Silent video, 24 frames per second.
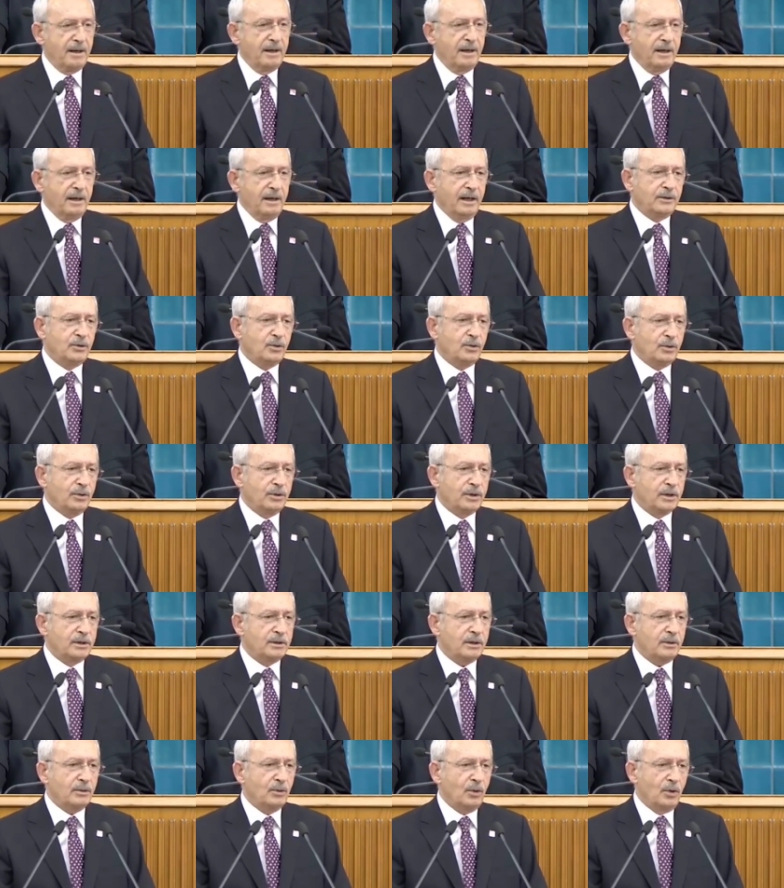
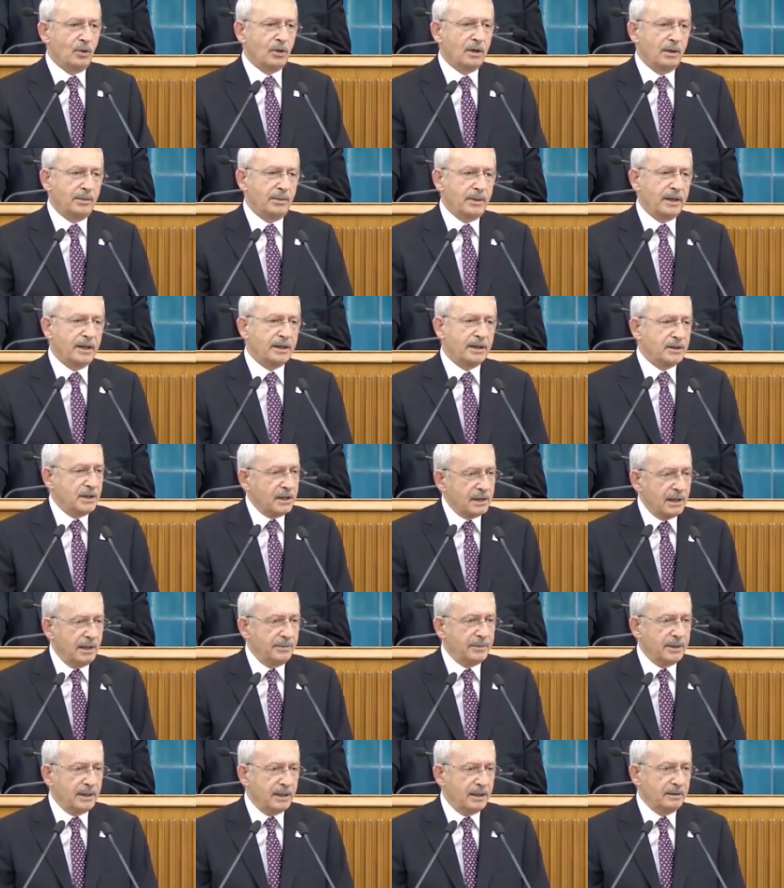Elektronik oylamaya
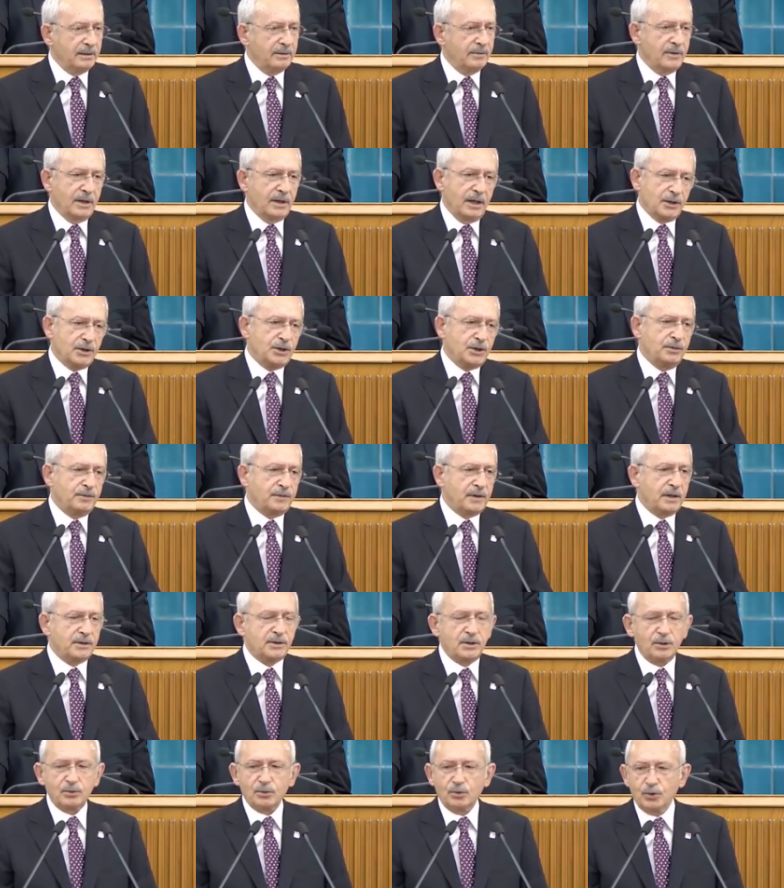giremeyen veya
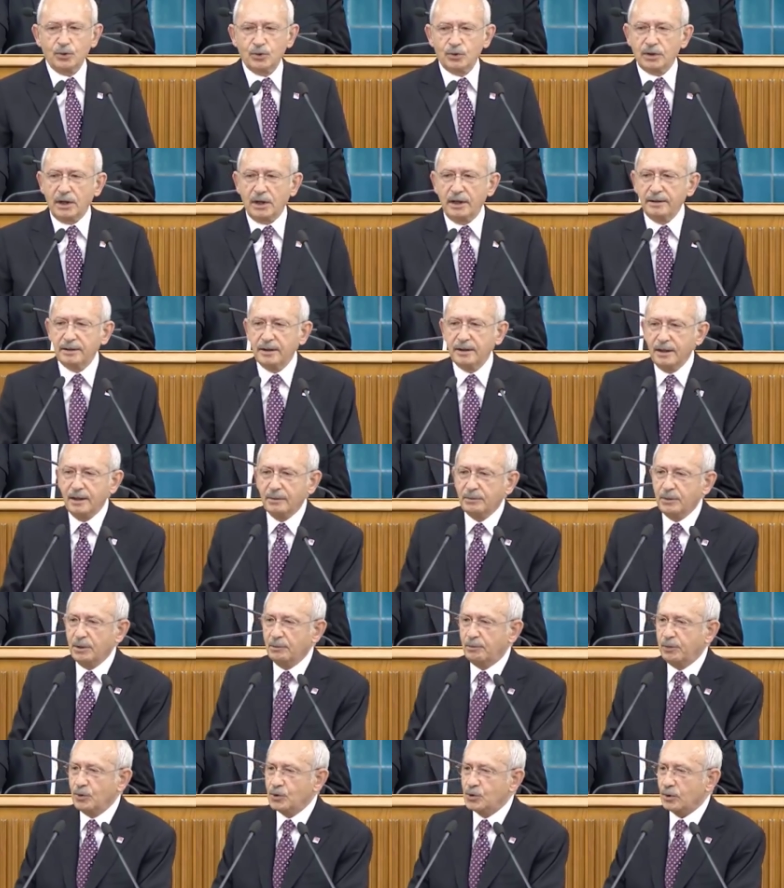şifresini unutan
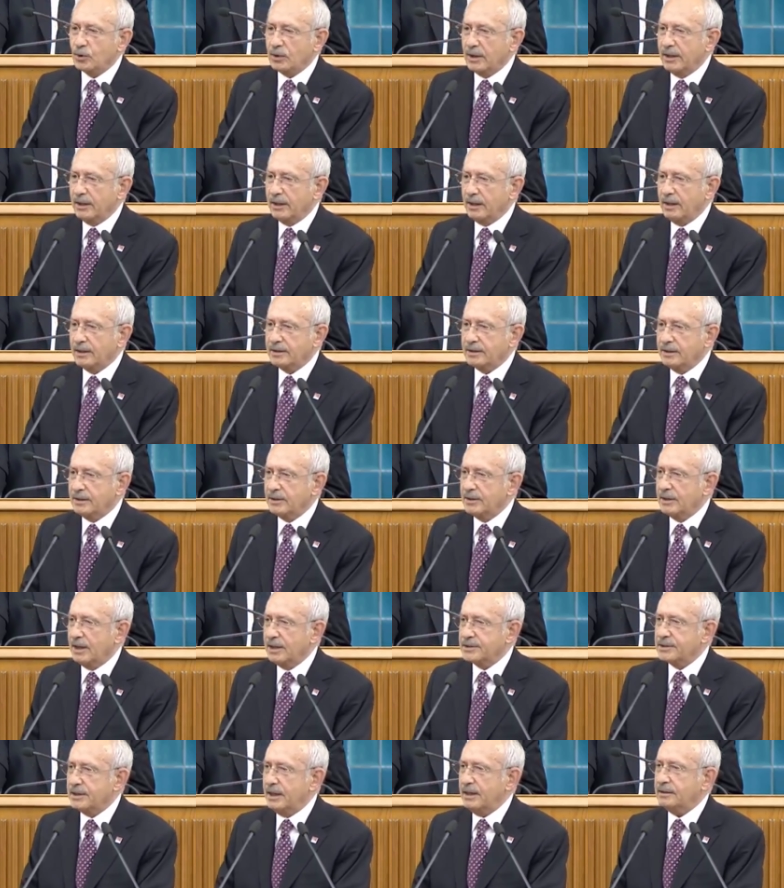bir pusulaya adını
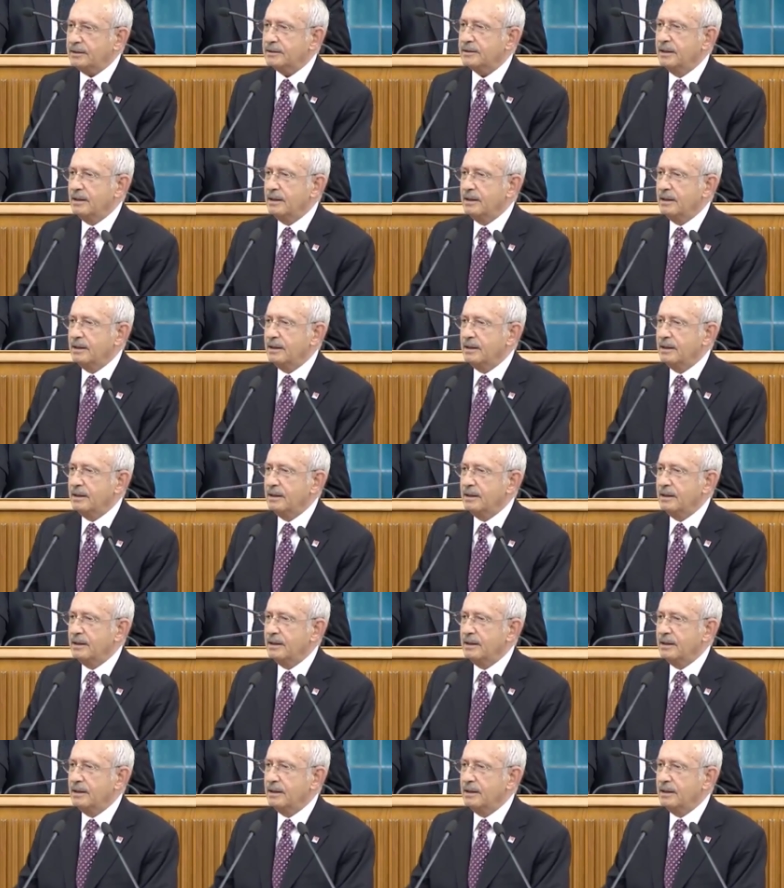yazar,